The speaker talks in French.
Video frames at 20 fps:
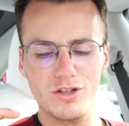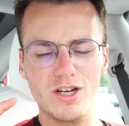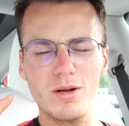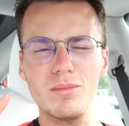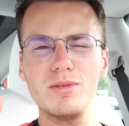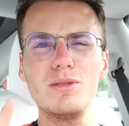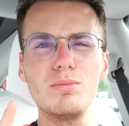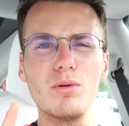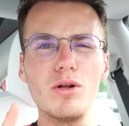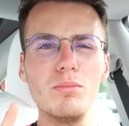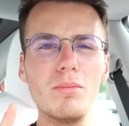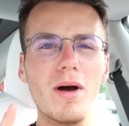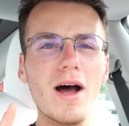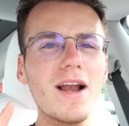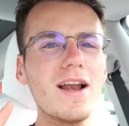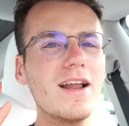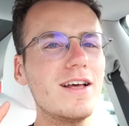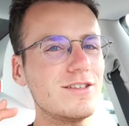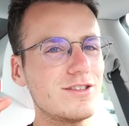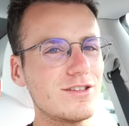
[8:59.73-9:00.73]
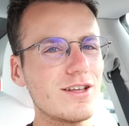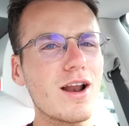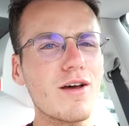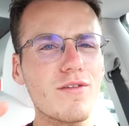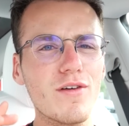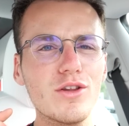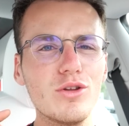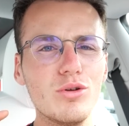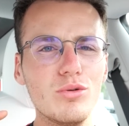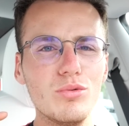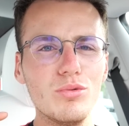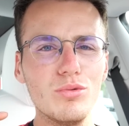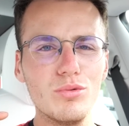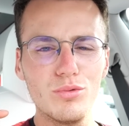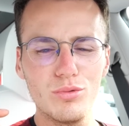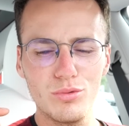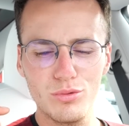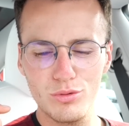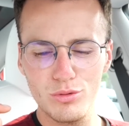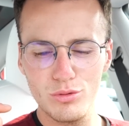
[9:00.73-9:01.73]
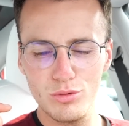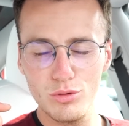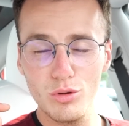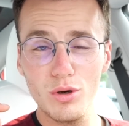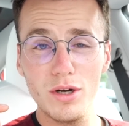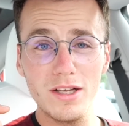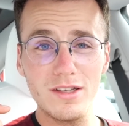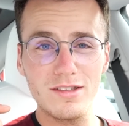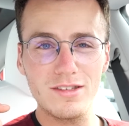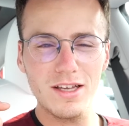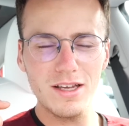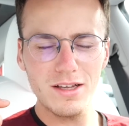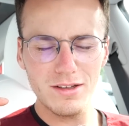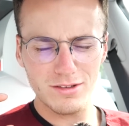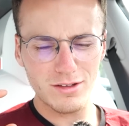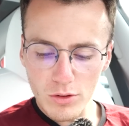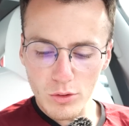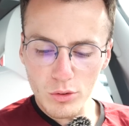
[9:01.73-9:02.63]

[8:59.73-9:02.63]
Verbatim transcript: J'ai un petit peu de mal, c'est la fin du, de l'essai.